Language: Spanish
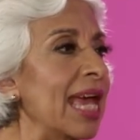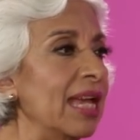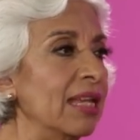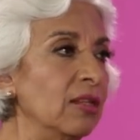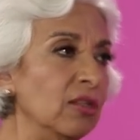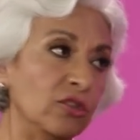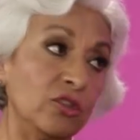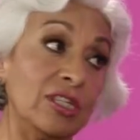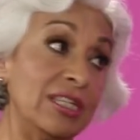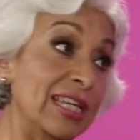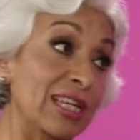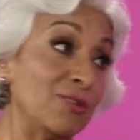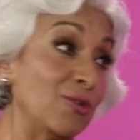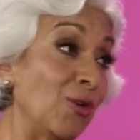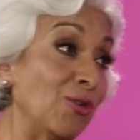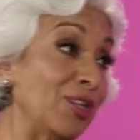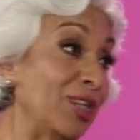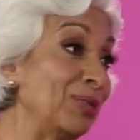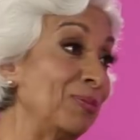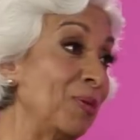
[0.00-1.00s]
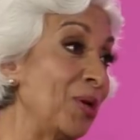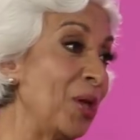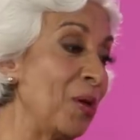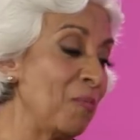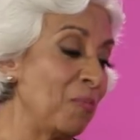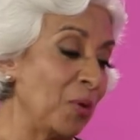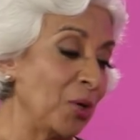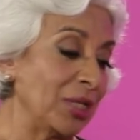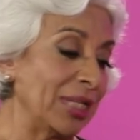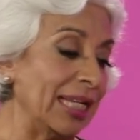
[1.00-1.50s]
nos dices cosas muy
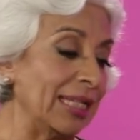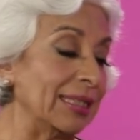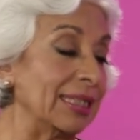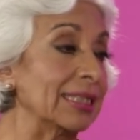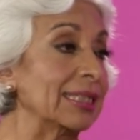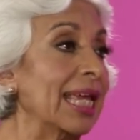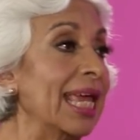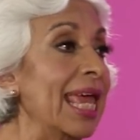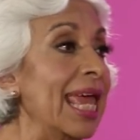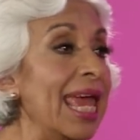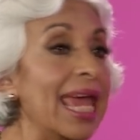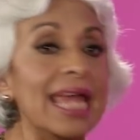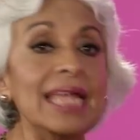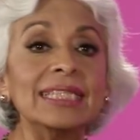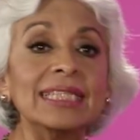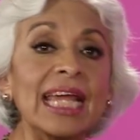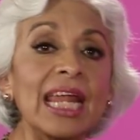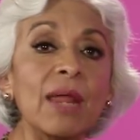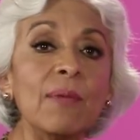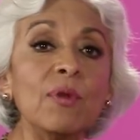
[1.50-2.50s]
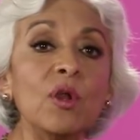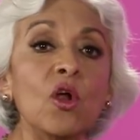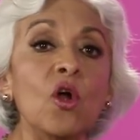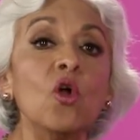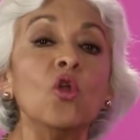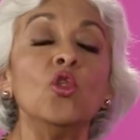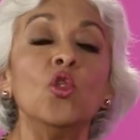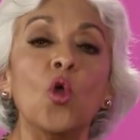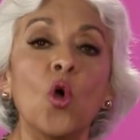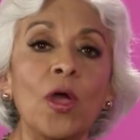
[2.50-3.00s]
importantes. El cerebro
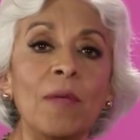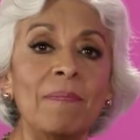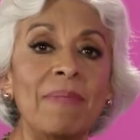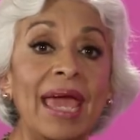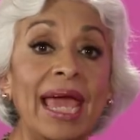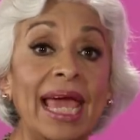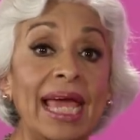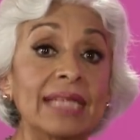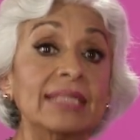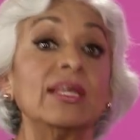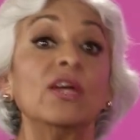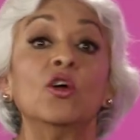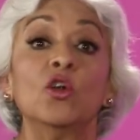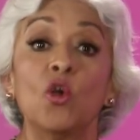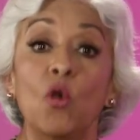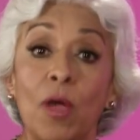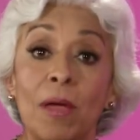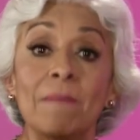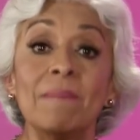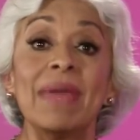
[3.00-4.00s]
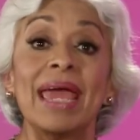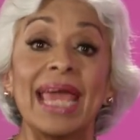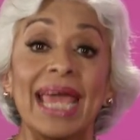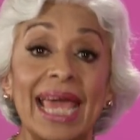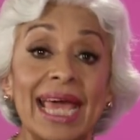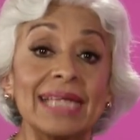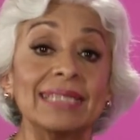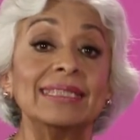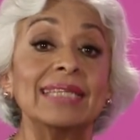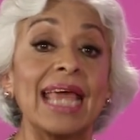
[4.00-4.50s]
no envejece o no
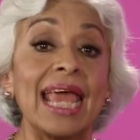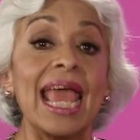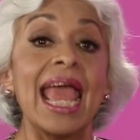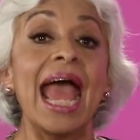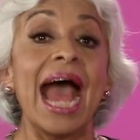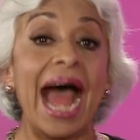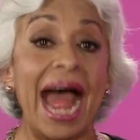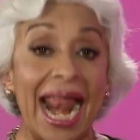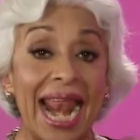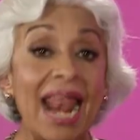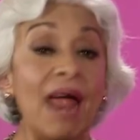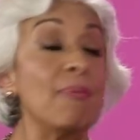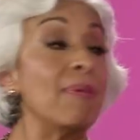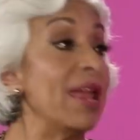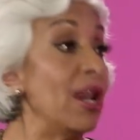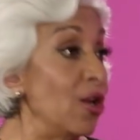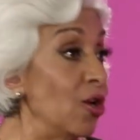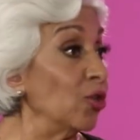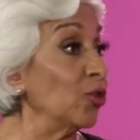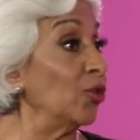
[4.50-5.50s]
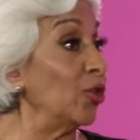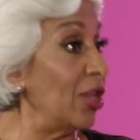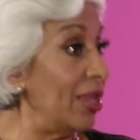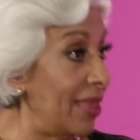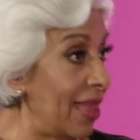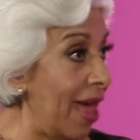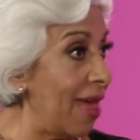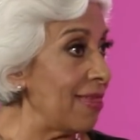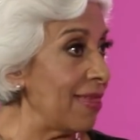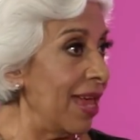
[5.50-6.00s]
envejece a la
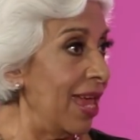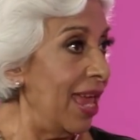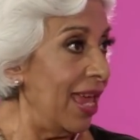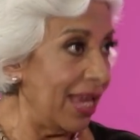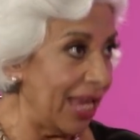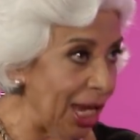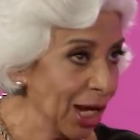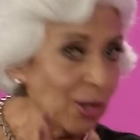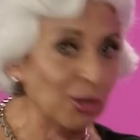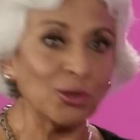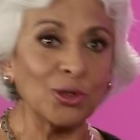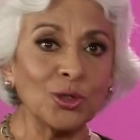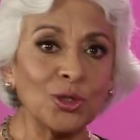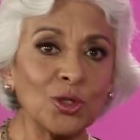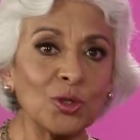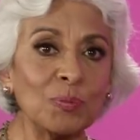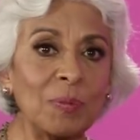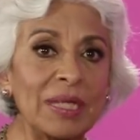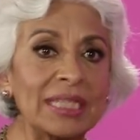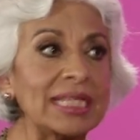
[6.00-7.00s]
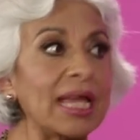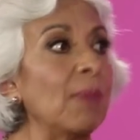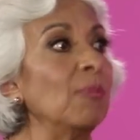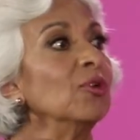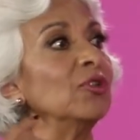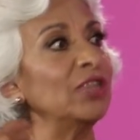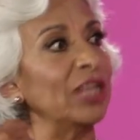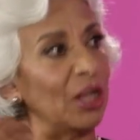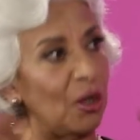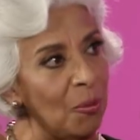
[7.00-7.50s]
velocidad que nosotros
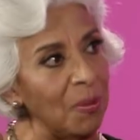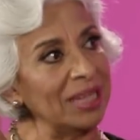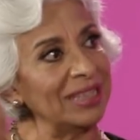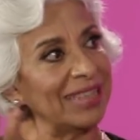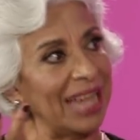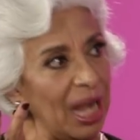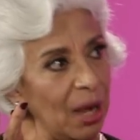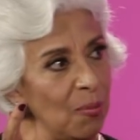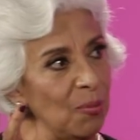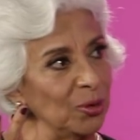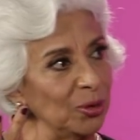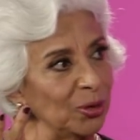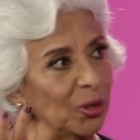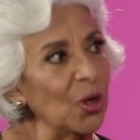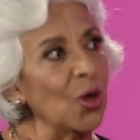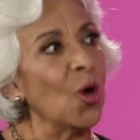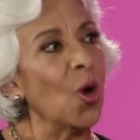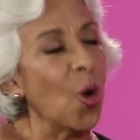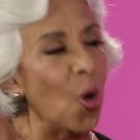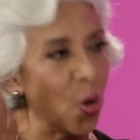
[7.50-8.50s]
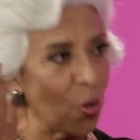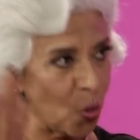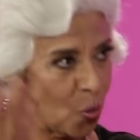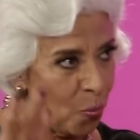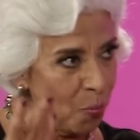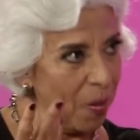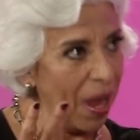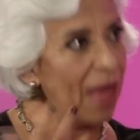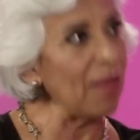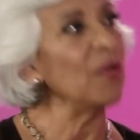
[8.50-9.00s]
pensamos si lo mantenemos
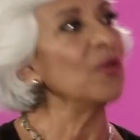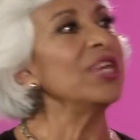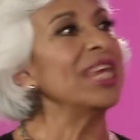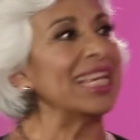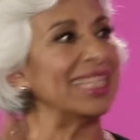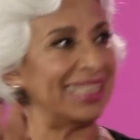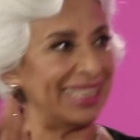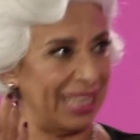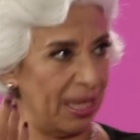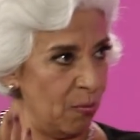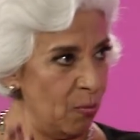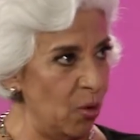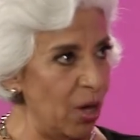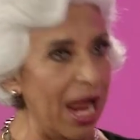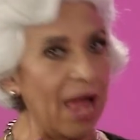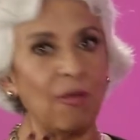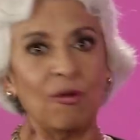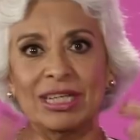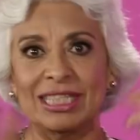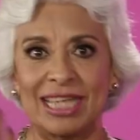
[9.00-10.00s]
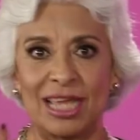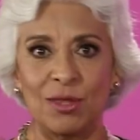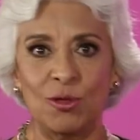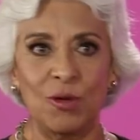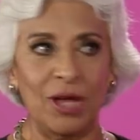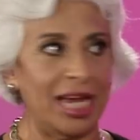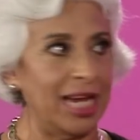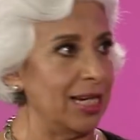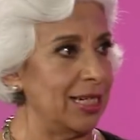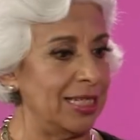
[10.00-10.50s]
ocupado y estimulado, haciendo
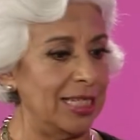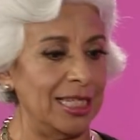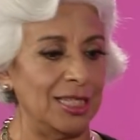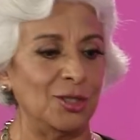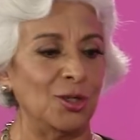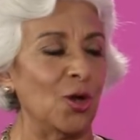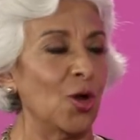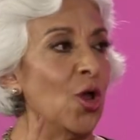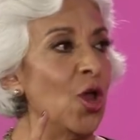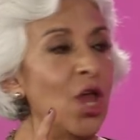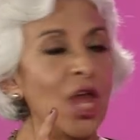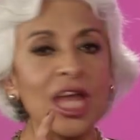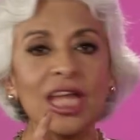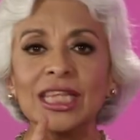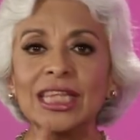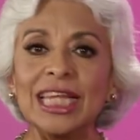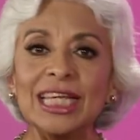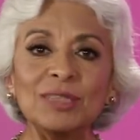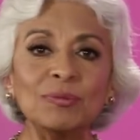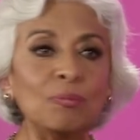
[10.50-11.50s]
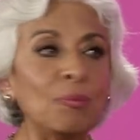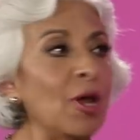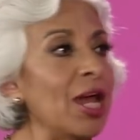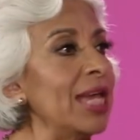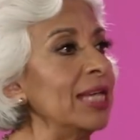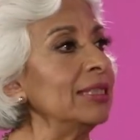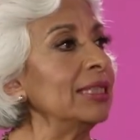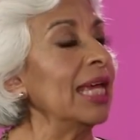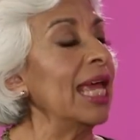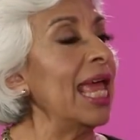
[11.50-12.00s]
ejercicio.
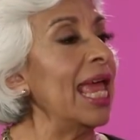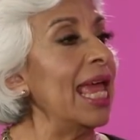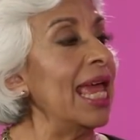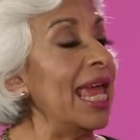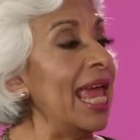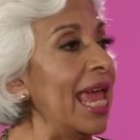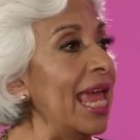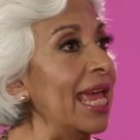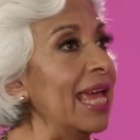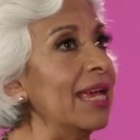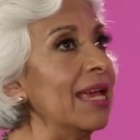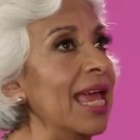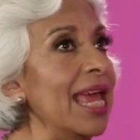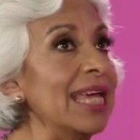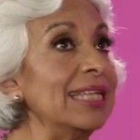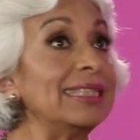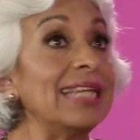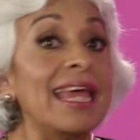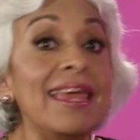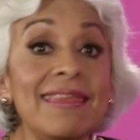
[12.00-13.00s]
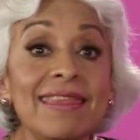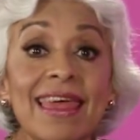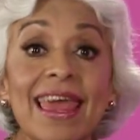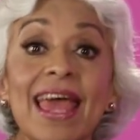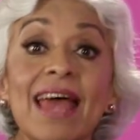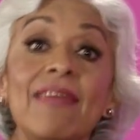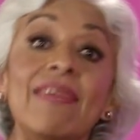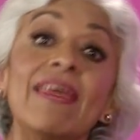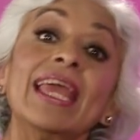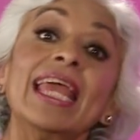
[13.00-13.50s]
Después, eh, esa
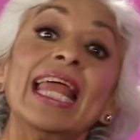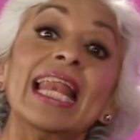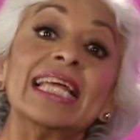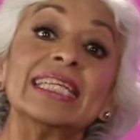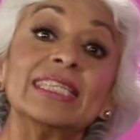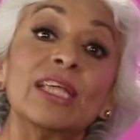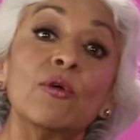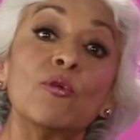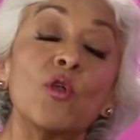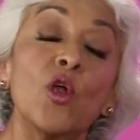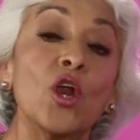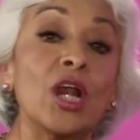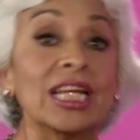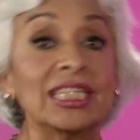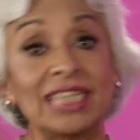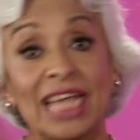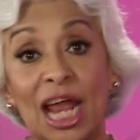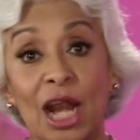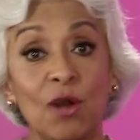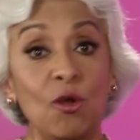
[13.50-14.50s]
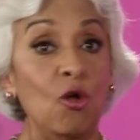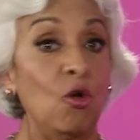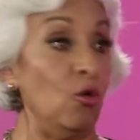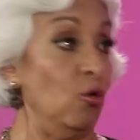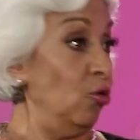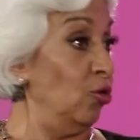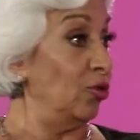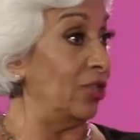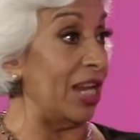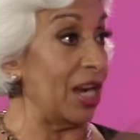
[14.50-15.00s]
idea de que las neuronas ya no
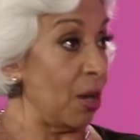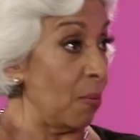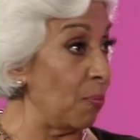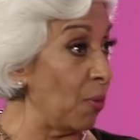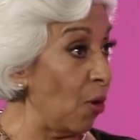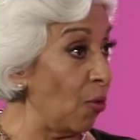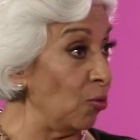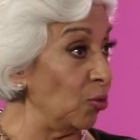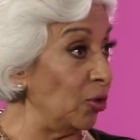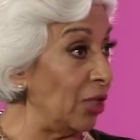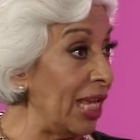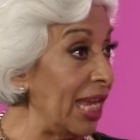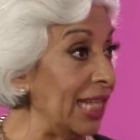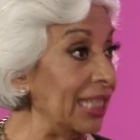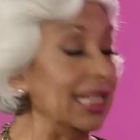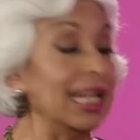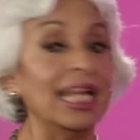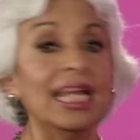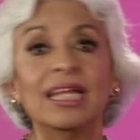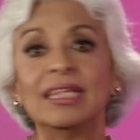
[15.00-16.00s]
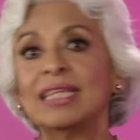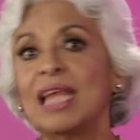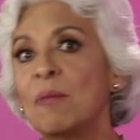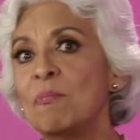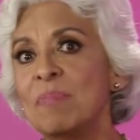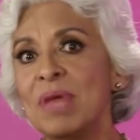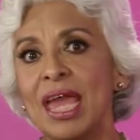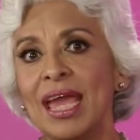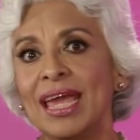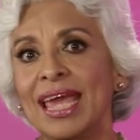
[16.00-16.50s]
se reproducían
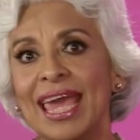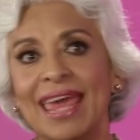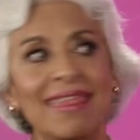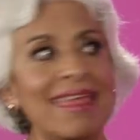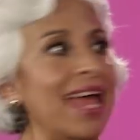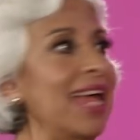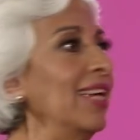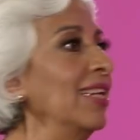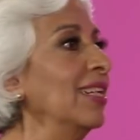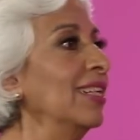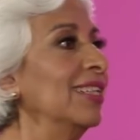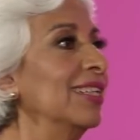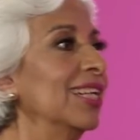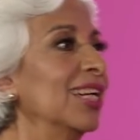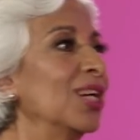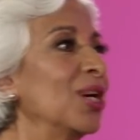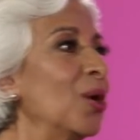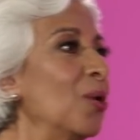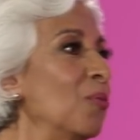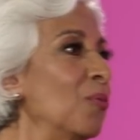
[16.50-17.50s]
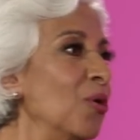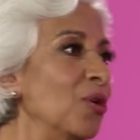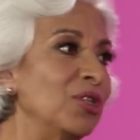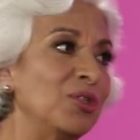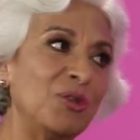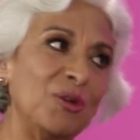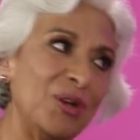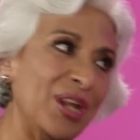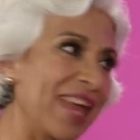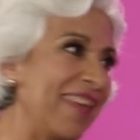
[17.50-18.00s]
también queda como
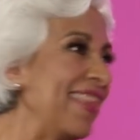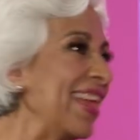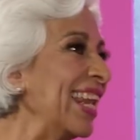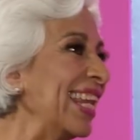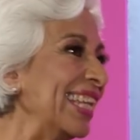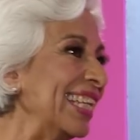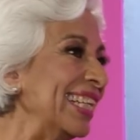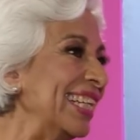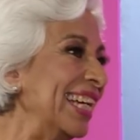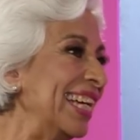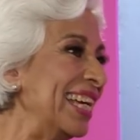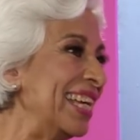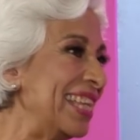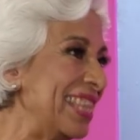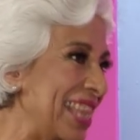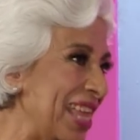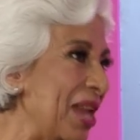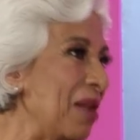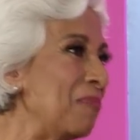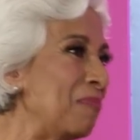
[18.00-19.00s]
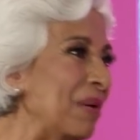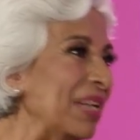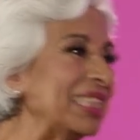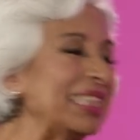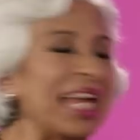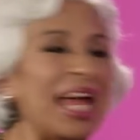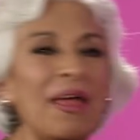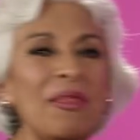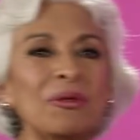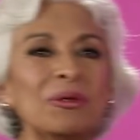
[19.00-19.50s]
historia del,
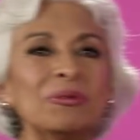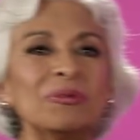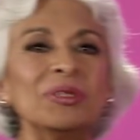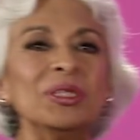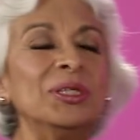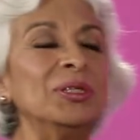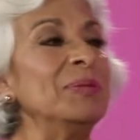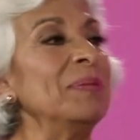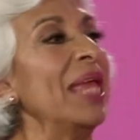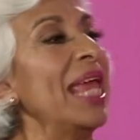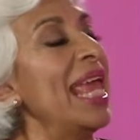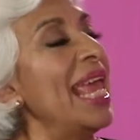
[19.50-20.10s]
pasado, ¿no?